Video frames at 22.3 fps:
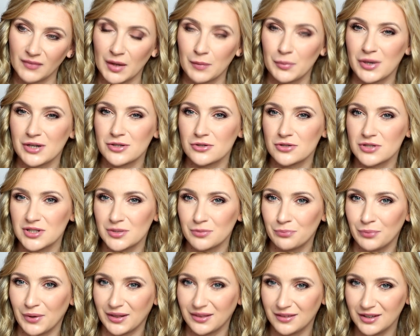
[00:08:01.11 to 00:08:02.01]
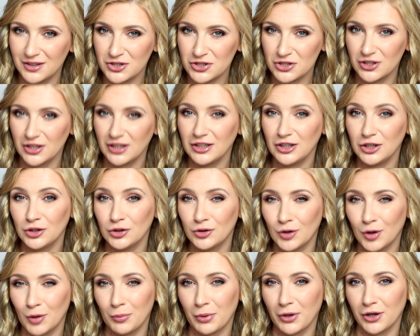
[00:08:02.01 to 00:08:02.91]
bardzo sympatycznej i
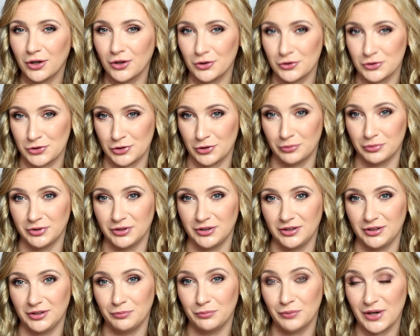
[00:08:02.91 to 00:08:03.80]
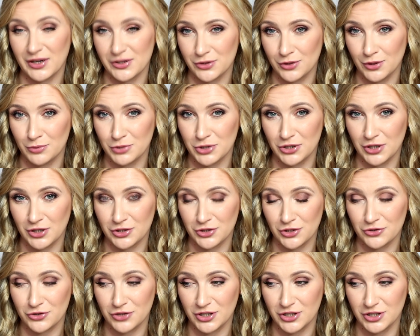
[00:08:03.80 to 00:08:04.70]
dobrej osoby. I bardzo dobrze tę
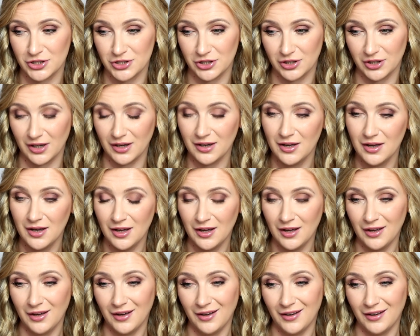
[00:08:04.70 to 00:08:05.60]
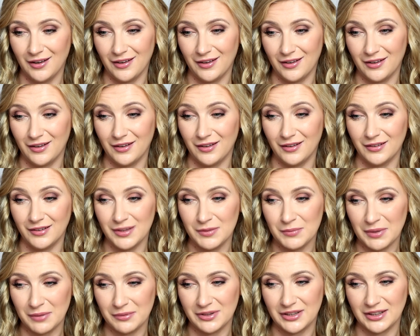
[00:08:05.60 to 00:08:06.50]
książkę się czyta. I
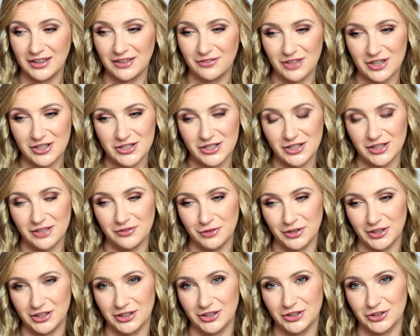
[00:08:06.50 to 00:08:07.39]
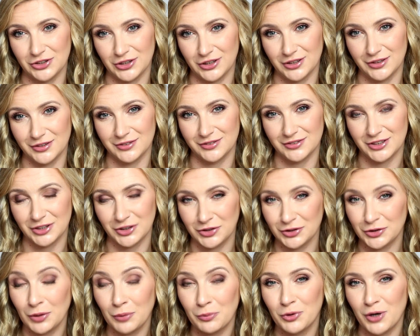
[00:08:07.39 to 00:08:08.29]
mamy takie wrażenie właśnie, że, że
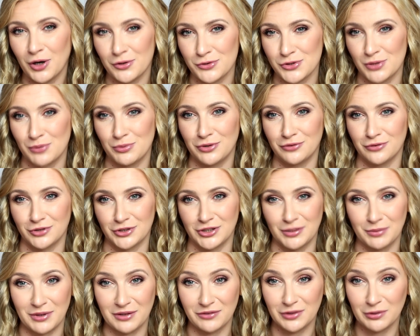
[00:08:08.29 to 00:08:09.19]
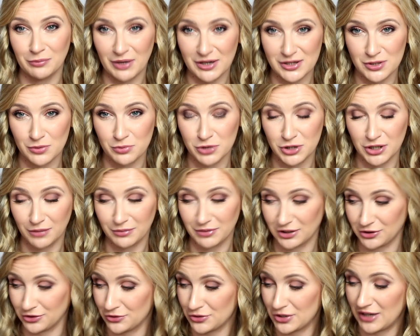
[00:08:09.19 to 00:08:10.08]
to była osobowość. Naprawdę bardzo
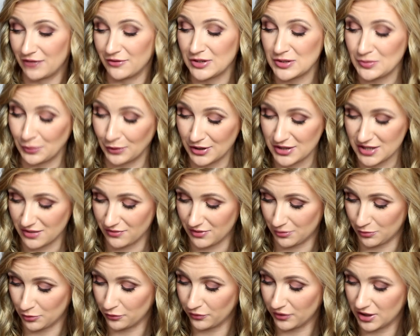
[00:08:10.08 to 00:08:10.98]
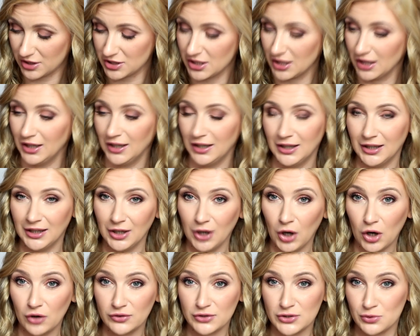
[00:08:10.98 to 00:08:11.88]
przyjemna książka, więc polecam Wam również
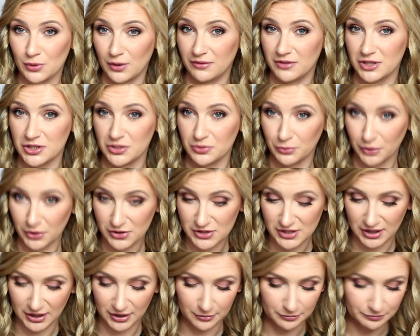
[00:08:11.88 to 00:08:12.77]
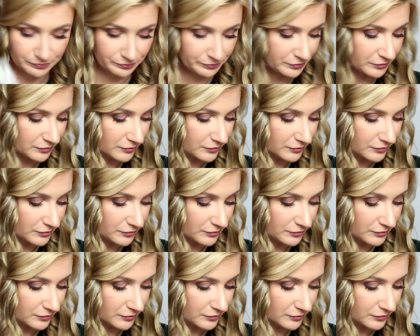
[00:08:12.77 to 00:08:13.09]
o Wisławie Szymborskiej.